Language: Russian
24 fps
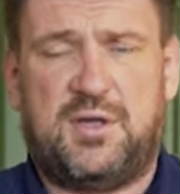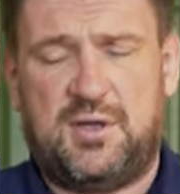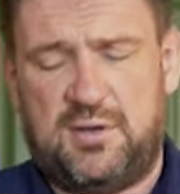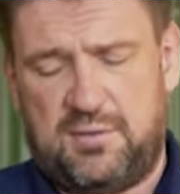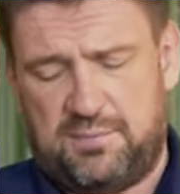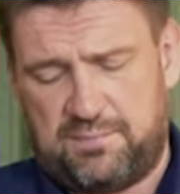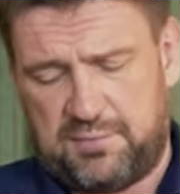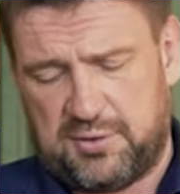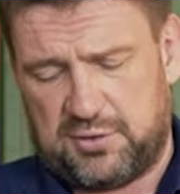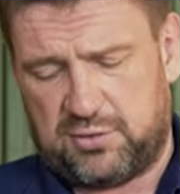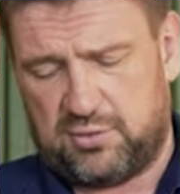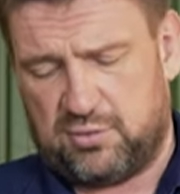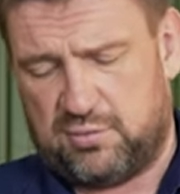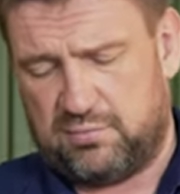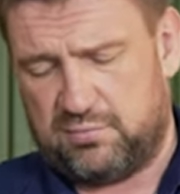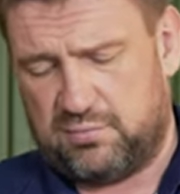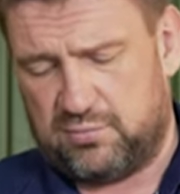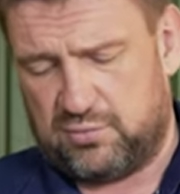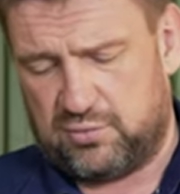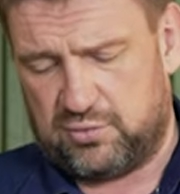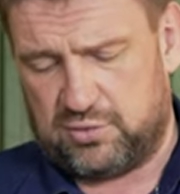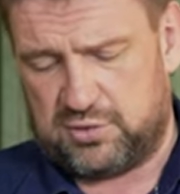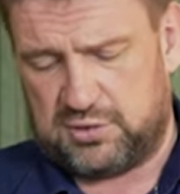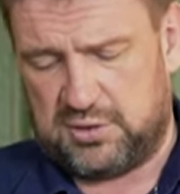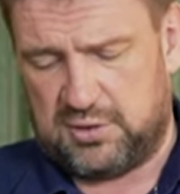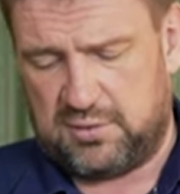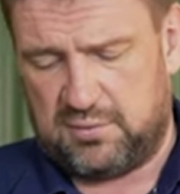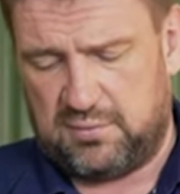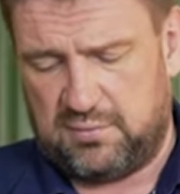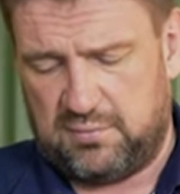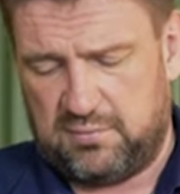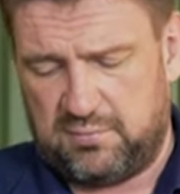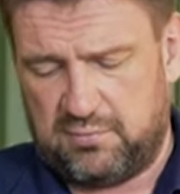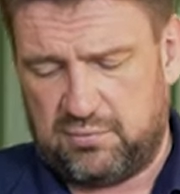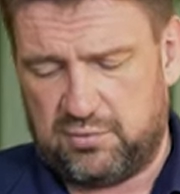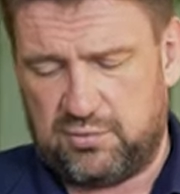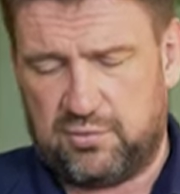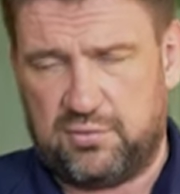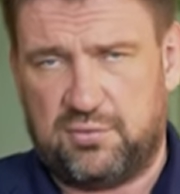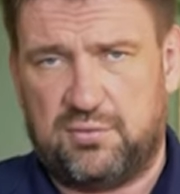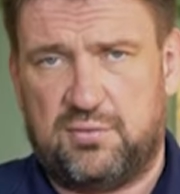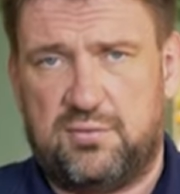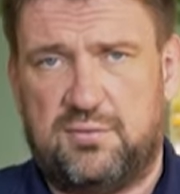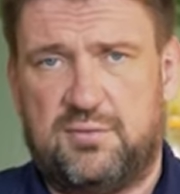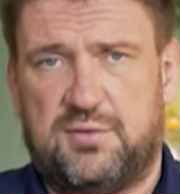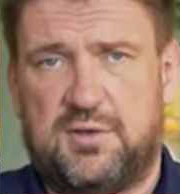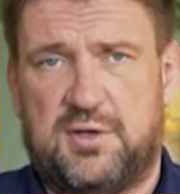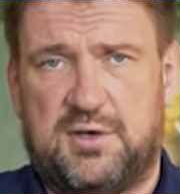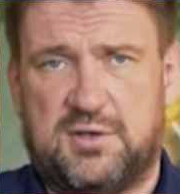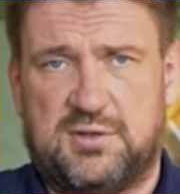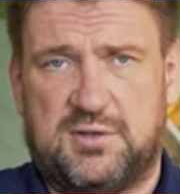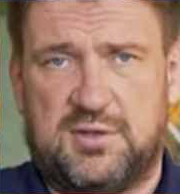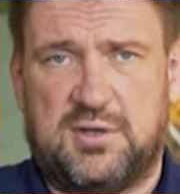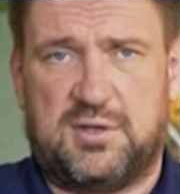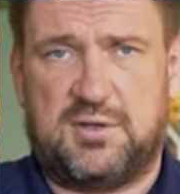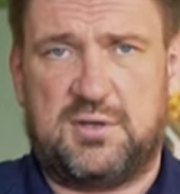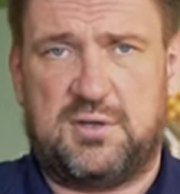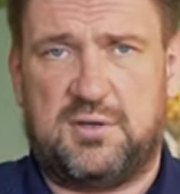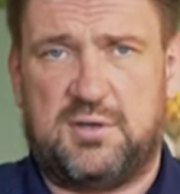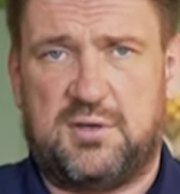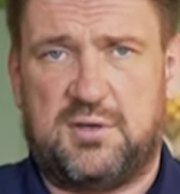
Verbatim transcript: и потом уже буду нарезать